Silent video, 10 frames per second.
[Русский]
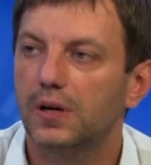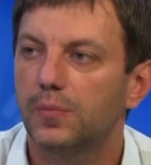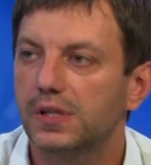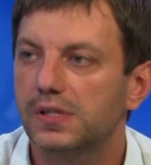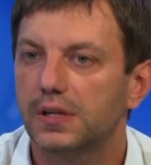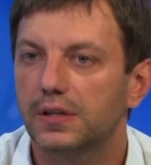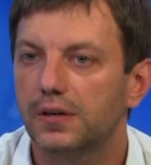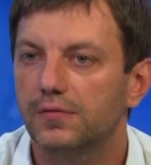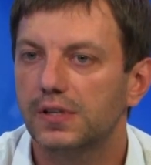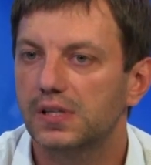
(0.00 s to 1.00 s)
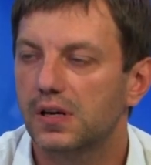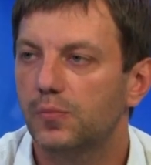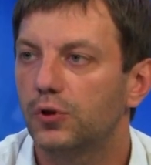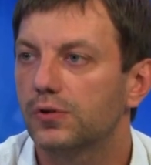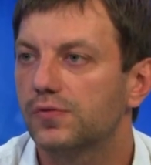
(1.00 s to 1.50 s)
опасных – это выезд на
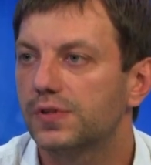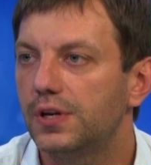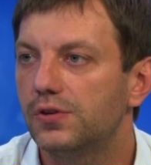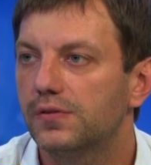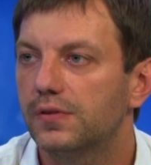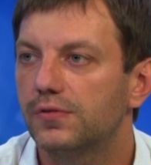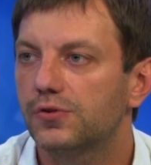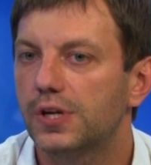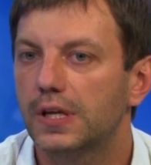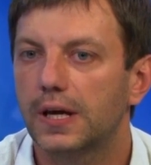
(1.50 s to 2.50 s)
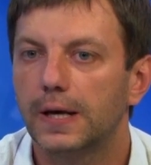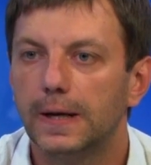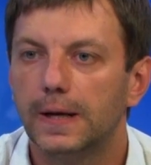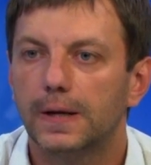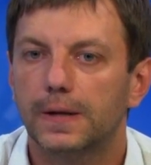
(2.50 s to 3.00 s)
полосу встречного движения.
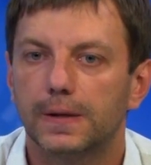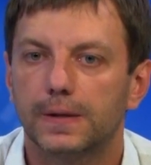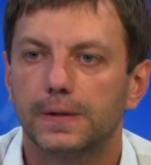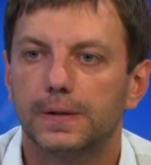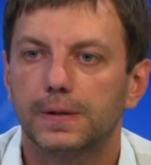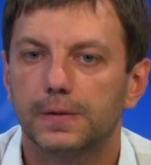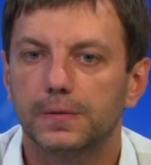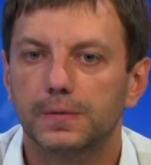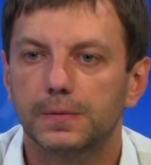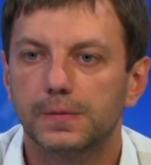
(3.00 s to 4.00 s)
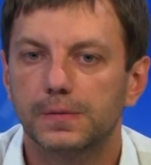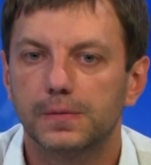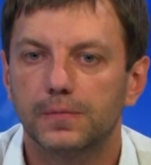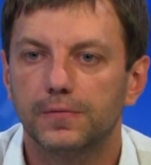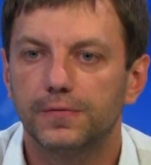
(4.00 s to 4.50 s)
Э,
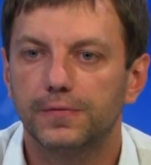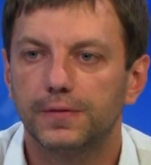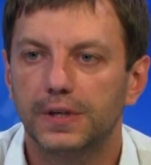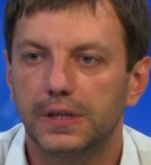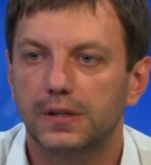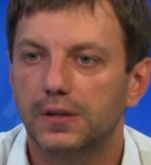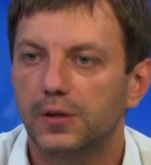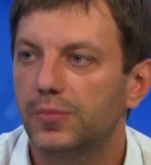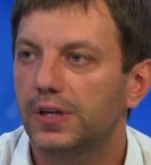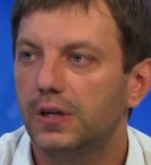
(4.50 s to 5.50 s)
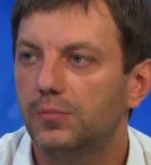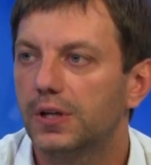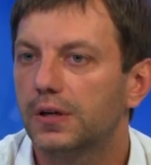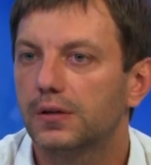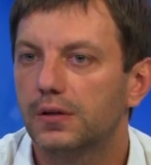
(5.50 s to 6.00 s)
в этих ДТП
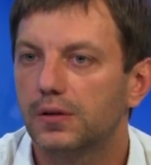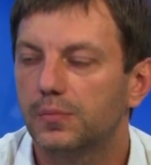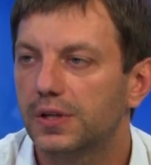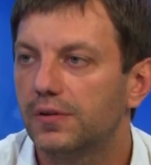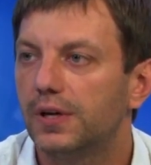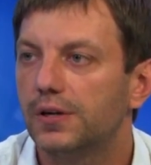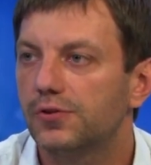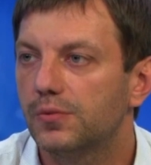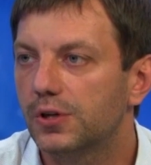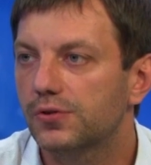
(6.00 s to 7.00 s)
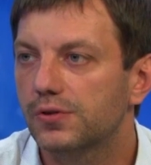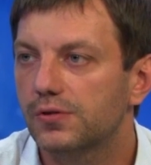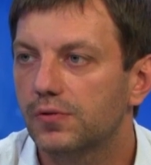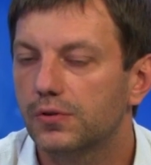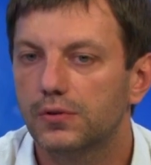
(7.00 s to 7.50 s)
гибло подавляющее
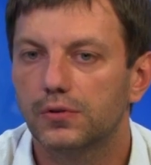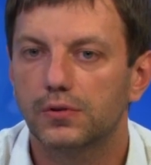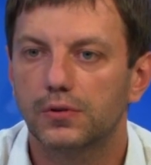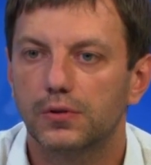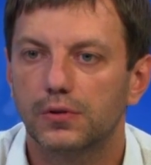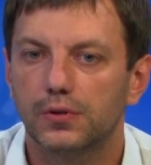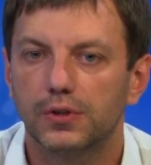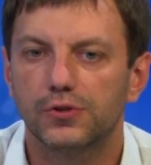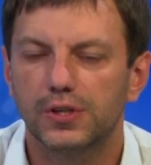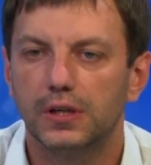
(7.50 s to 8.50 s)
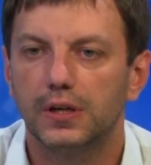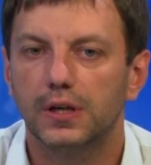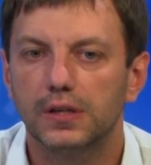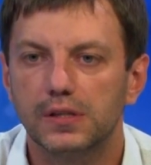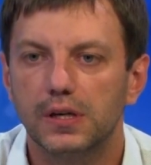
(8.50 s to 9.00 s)
большинство э, и жителей, и
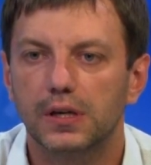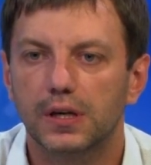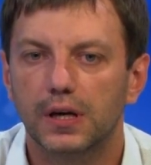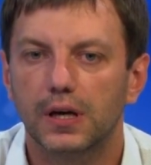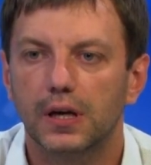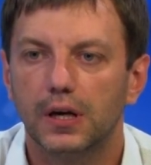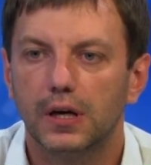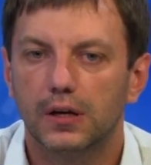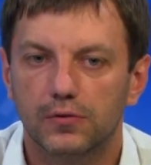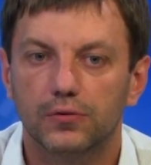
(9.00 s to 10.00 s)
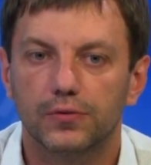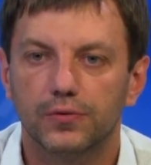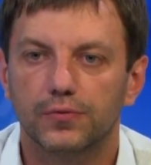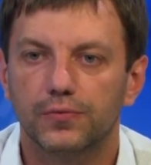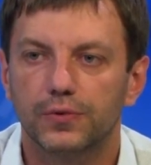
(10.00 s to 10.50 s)
гостей края вот,
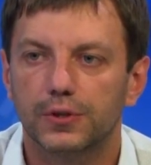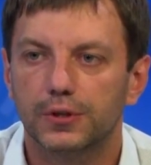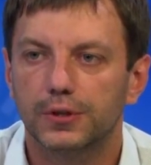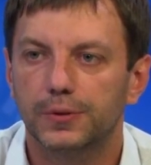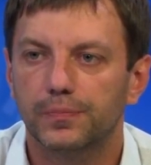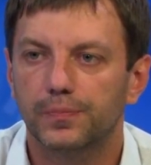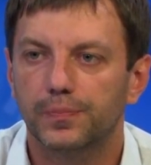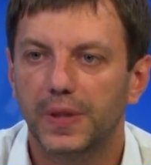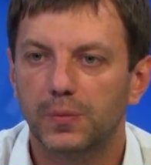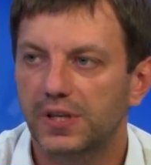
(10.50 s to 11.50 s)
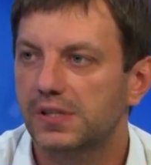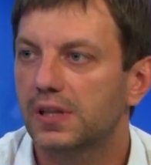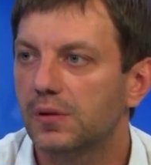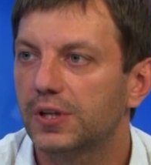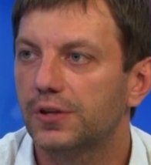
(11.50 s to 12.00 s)
в
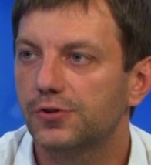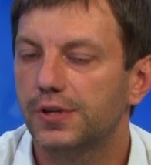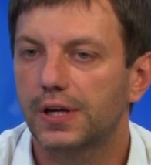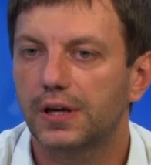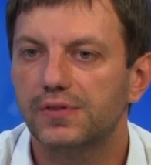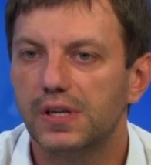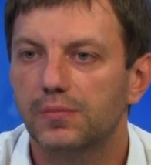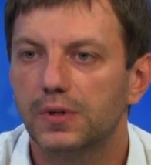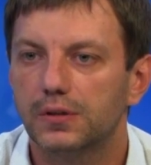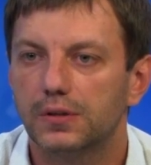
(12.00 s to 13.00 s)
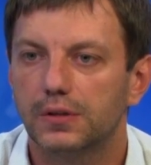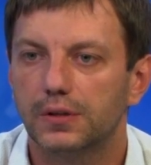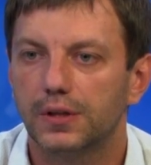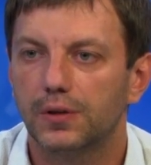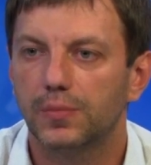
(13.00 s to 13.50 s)
процентном отношении ко всем
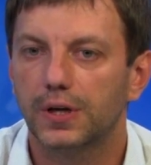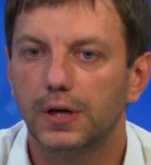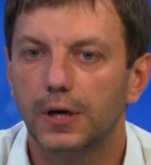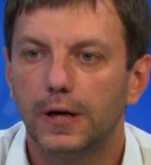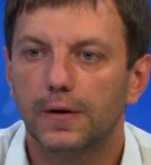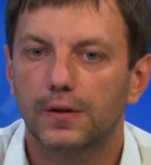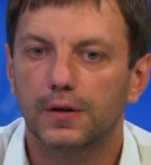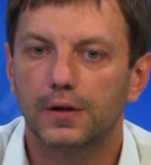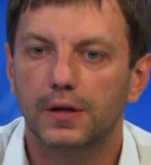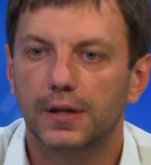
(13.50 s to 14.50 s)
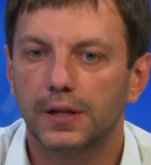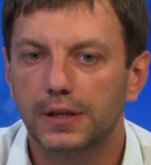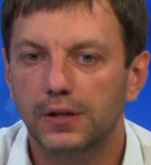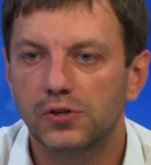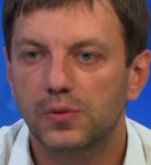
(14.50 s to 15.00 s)
ДТП.
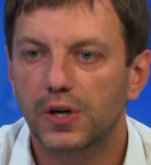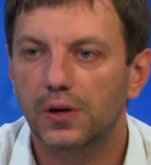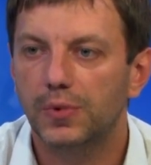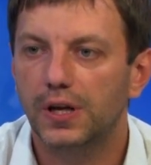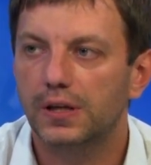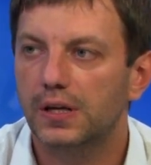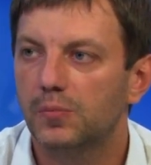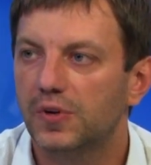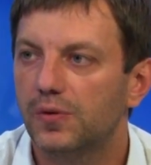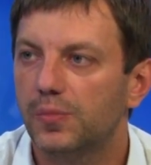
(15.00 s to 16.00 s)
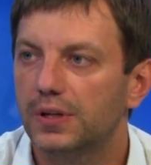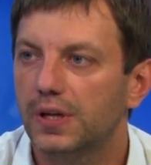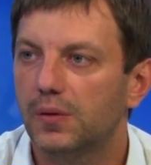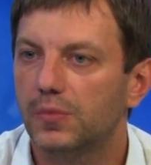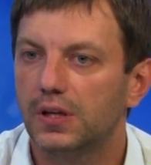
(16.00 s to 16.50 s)
Аналогичные мероприятия мы
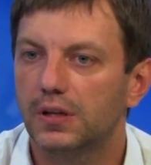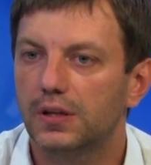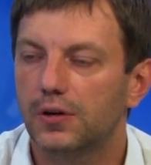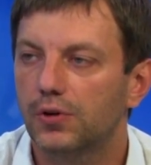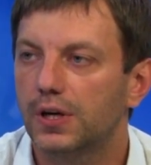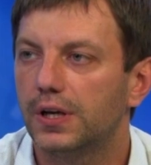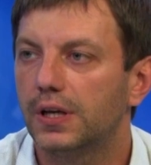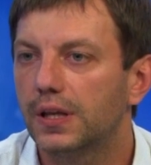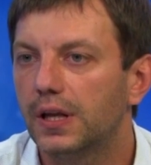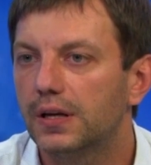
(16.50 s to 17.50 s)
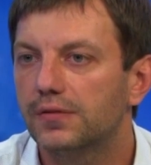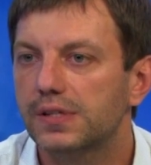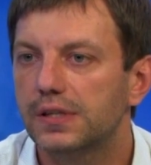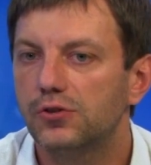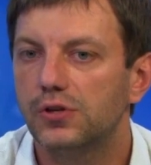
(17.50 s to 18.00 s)
выполняем и на дорогах регионального
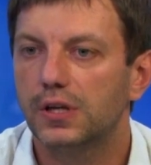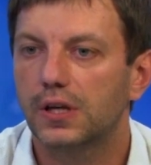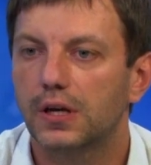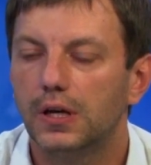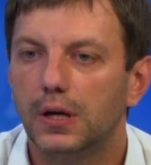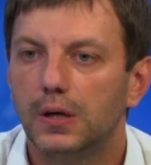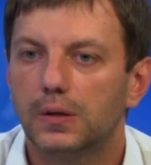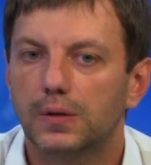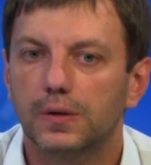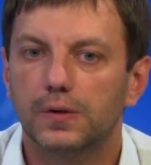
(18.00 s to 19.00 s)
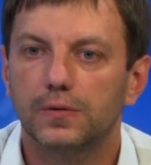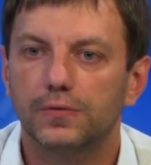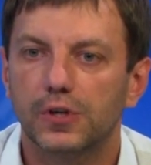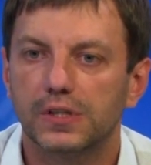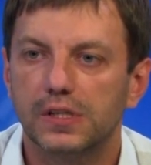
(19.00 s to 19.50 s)
значения. Это,
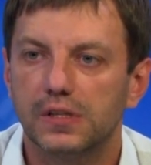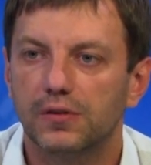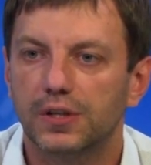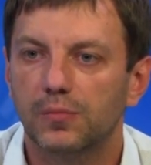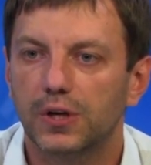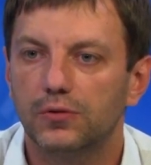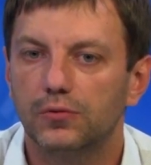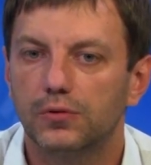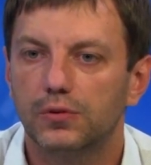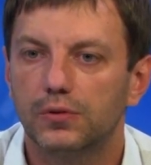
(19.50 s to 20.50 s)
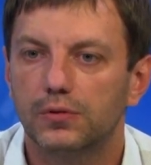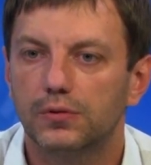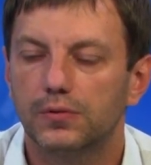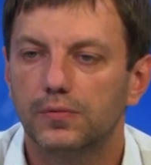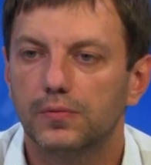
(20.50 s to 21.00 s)
в частности, в этом году
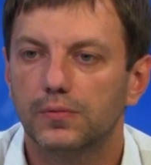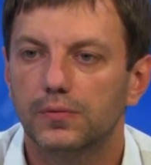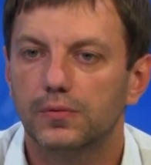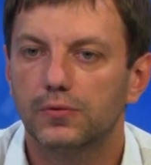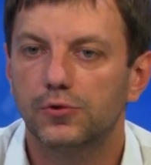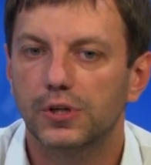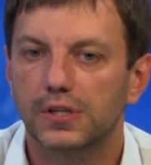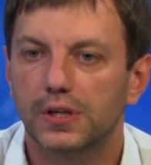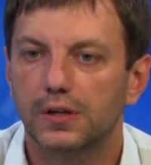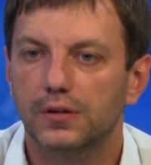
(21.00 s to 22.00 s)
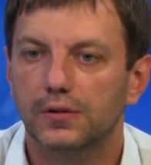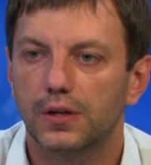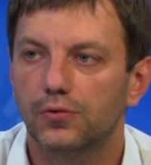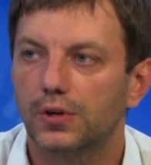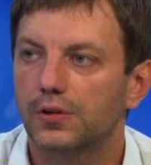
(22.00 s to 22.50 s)
участок
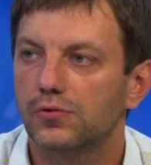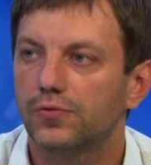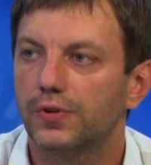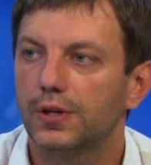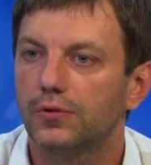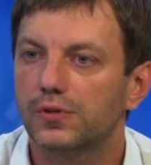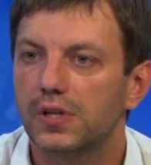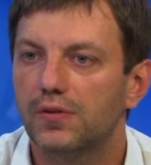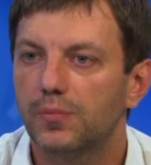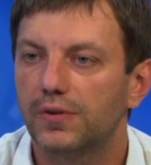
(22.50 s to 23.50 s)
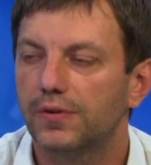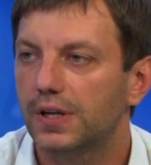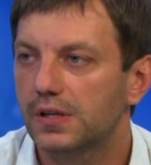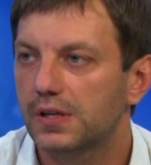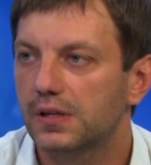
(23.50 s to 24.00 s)
дороги Ростов-на-Дону-Ставрополь в
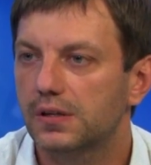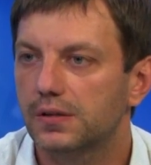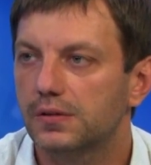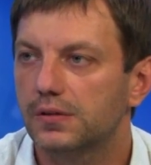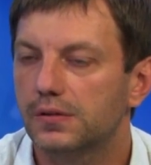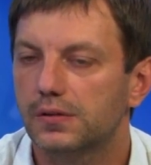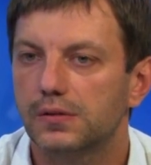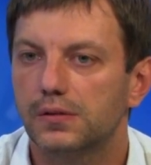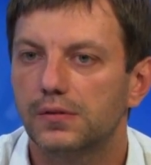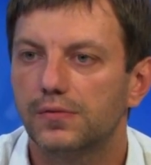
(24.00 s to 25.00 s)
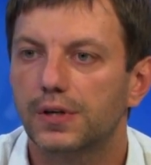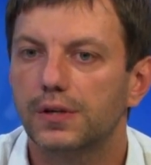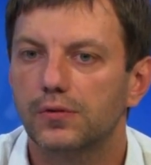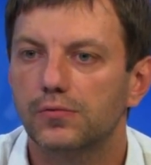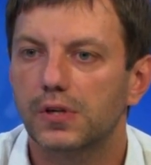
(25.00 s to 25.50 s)
границах
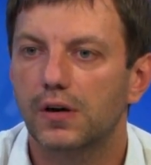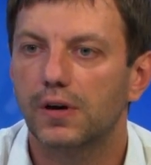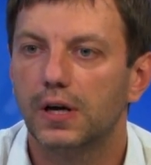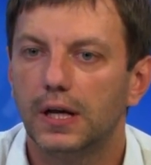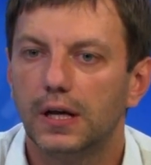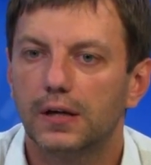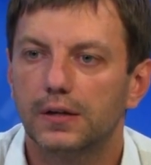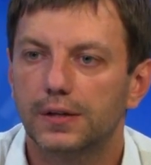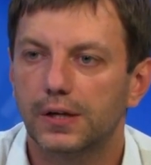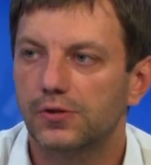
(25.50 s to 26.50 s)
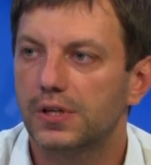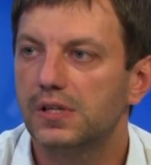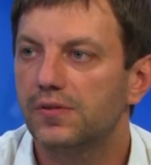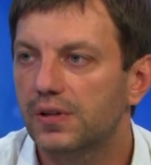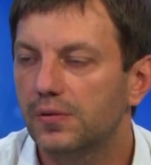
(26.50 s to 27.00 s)
Верхнерусского. А также на
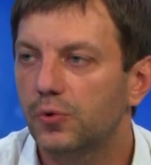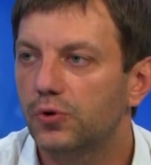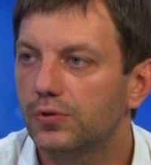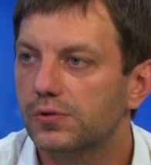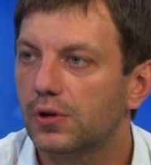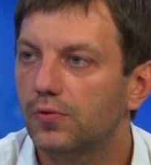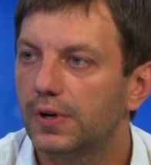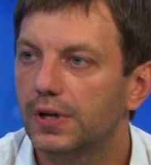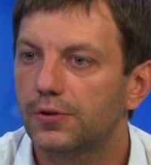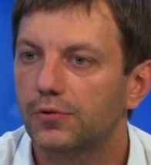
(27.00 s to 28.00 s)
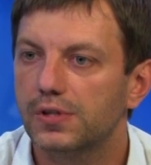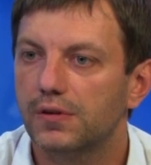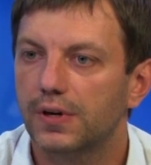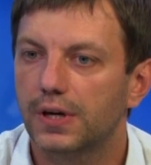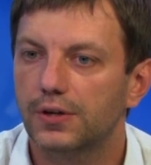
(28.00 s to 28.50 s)
северном обходе установлено
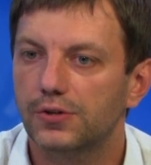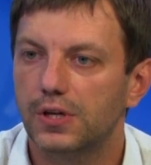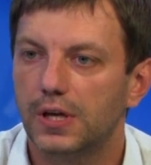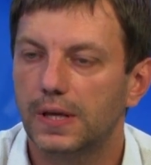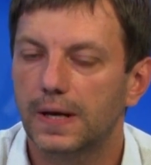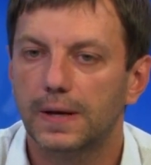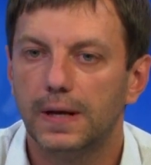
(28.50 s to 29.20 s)
тросовое ограждение.